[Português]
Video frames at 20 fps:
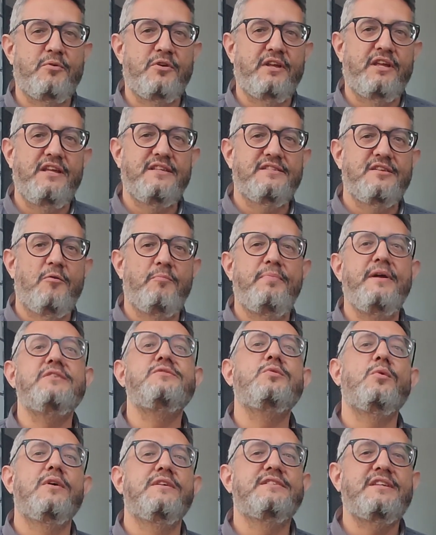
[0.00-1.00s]
porque são
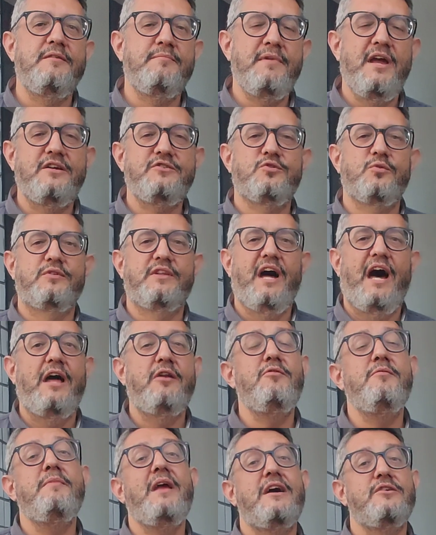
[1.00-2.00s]
pessoas que me
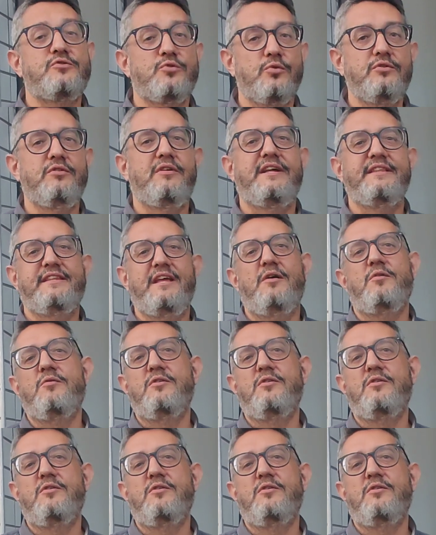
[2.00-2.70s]
ajudaram e me ajudam até